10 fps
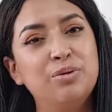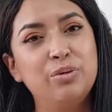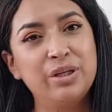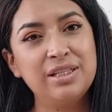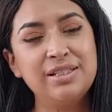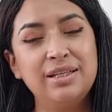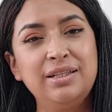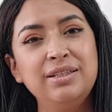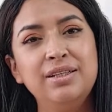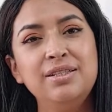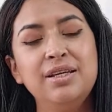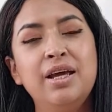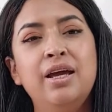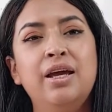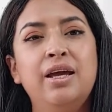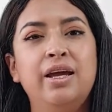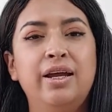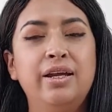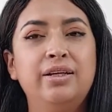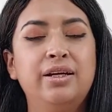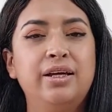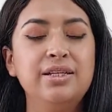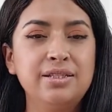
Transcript: Muy buenas tardes. en